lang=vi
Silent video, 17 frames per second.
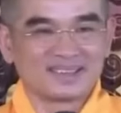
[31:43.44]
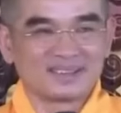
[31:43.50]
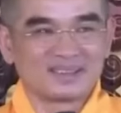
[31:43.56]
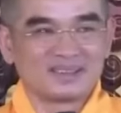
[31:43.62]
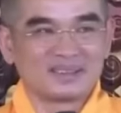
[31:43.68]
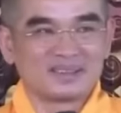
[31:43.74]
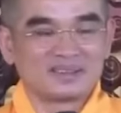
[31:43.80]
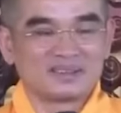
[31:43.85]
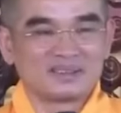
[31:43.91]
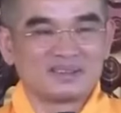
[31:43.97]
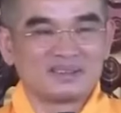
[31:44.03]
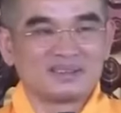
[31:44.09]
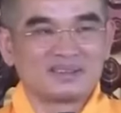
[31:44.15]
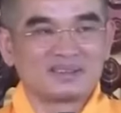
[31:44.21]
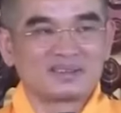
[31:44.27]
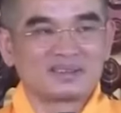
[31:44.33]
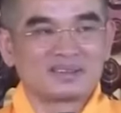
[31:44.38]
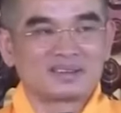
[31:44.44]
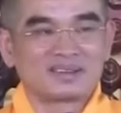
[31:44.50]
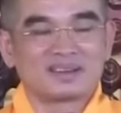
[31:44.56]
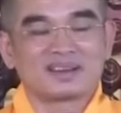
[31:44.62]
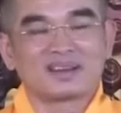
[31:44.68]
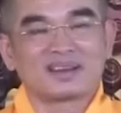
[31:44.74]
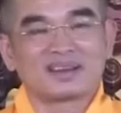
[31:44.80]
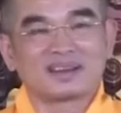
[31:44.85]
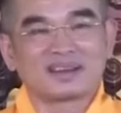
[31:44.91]
Thật ra
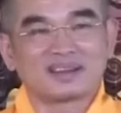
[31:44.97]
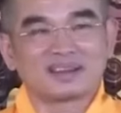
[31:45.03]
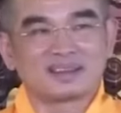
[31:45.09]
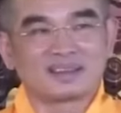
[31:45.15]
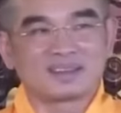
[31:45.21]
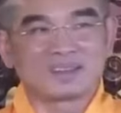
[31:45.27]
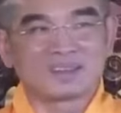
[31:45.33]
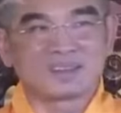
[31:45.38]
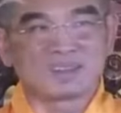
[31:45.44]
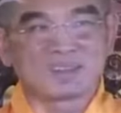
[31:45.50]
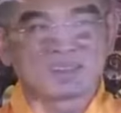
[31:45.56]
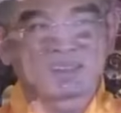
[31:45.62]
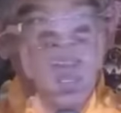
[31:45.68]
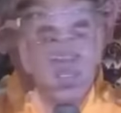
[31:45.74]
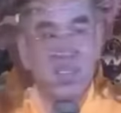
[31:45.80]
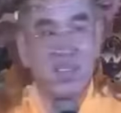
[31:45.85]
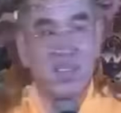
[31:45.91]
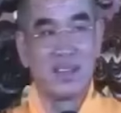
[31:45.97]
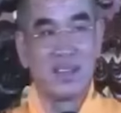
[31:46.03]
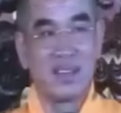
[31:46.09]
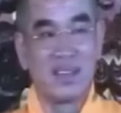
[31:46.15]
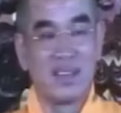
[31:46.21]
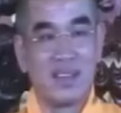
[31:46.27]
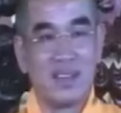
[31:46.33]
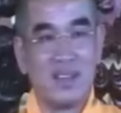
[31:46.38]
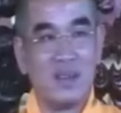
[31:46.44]
nếu mà
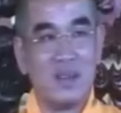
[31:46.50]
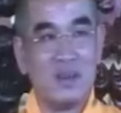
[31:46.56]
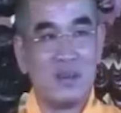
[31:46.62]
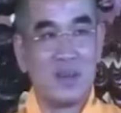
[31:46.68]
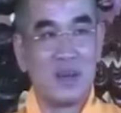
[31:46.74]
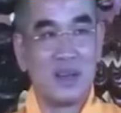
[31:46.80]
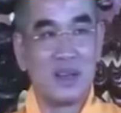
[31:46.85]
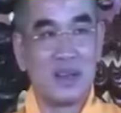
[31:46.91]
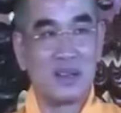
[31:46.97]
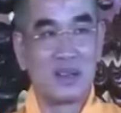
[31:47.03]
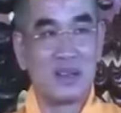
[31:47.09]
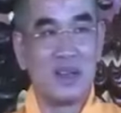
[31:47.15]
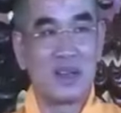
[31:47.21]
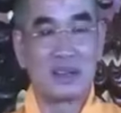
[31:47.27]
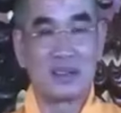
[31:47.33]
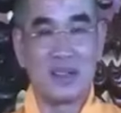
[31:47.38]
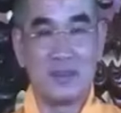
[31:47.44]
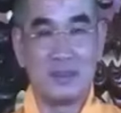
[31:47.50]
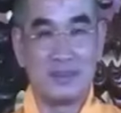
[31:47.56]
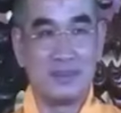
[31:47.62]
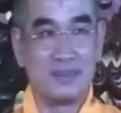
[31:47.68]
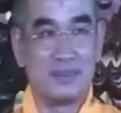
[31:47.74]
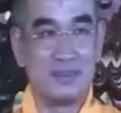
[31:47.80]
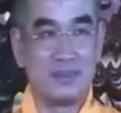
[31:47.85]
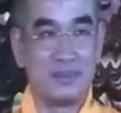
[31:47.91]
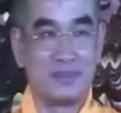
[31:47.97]
thật tâm mà chúng
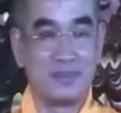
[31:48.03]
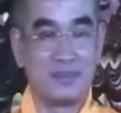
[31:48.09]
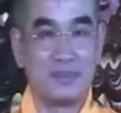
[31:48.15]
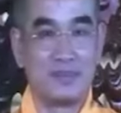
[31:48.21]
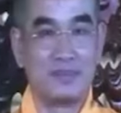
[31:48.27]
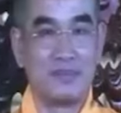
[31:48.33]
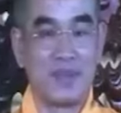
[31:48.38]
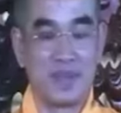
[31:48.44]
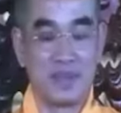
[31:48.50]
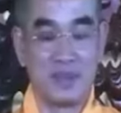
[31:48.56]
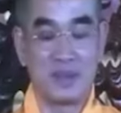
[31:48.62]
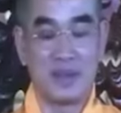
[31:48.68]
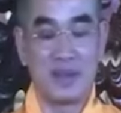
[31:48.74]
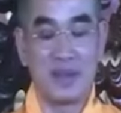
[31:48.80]
ta học đạo á,